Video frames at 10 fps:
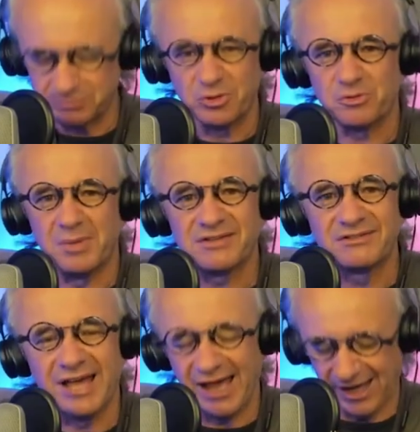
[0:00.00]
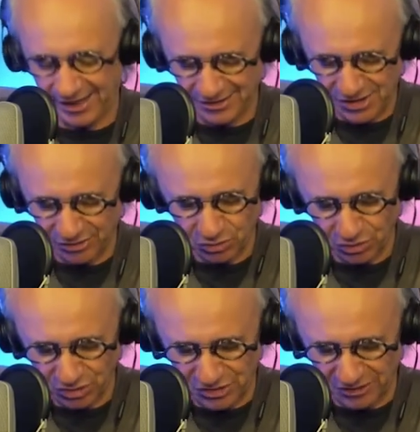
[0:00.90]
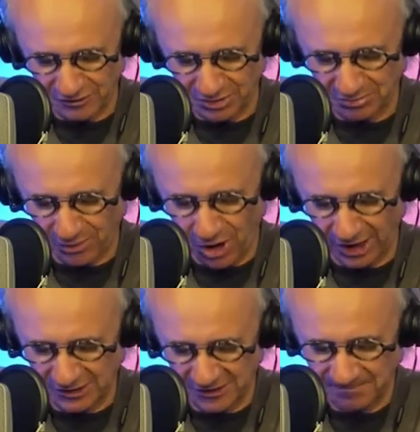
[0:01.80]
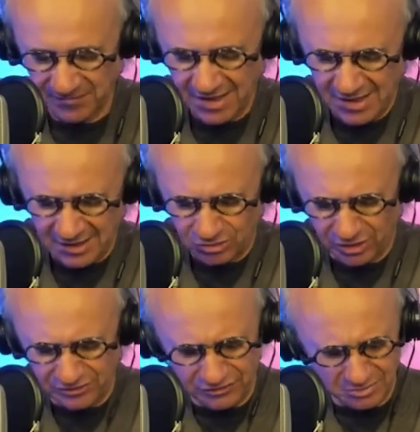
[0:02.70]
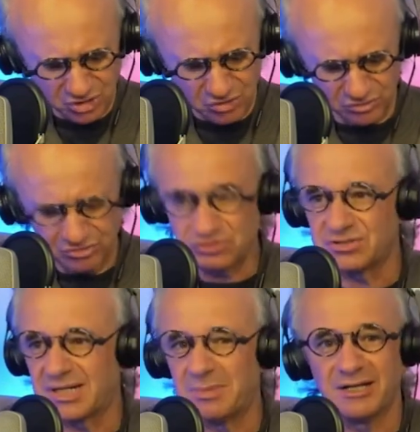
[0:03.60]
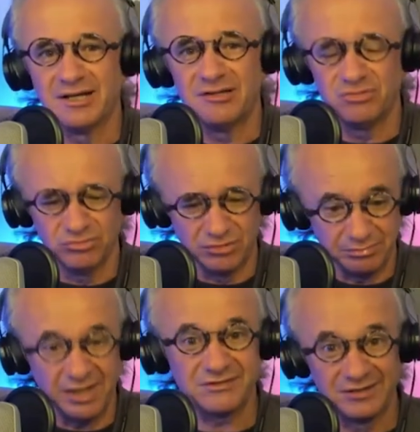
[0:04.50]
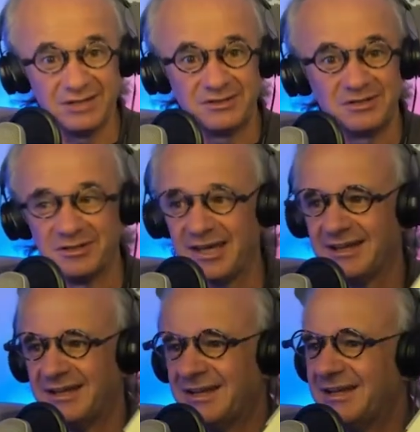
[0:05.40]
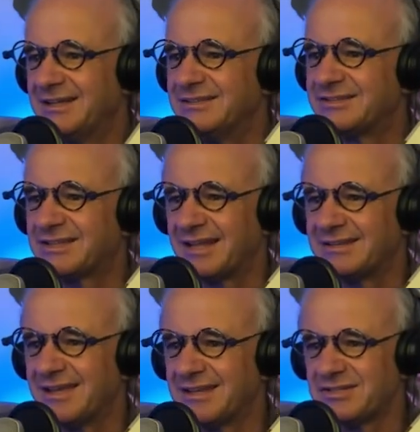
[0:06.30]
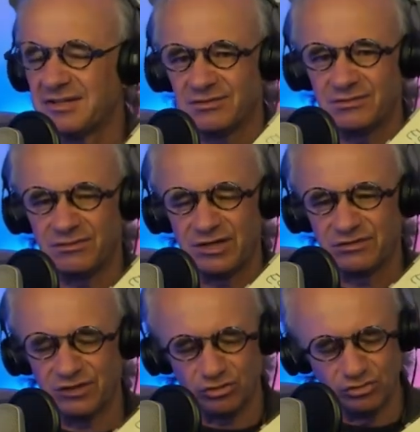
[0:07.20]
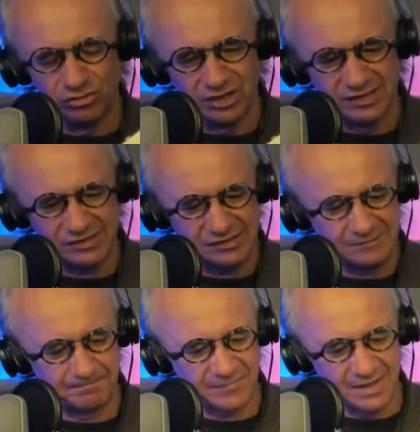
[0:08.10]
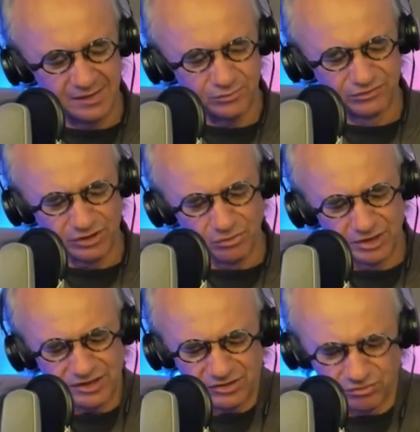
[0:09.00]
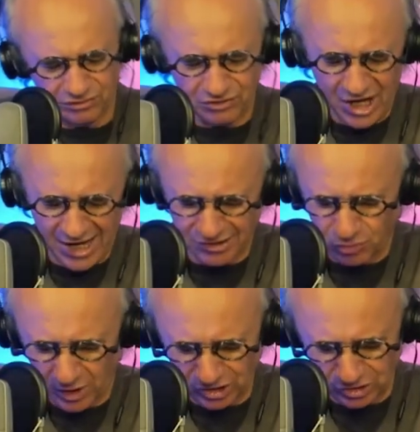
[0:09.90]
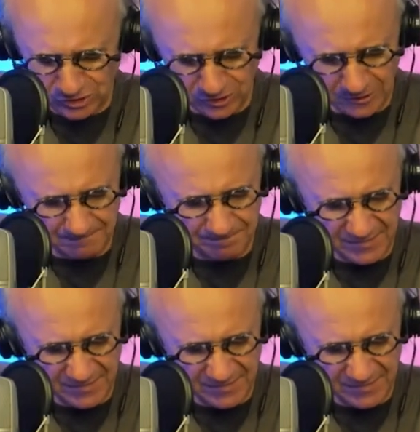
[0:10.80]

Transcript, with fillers: um pouco mais tarde, à noite, não importa. Nós estamos juntos trabalhando bastante, né? Estratégias vencedoras. O Senhor tem nos dado aqui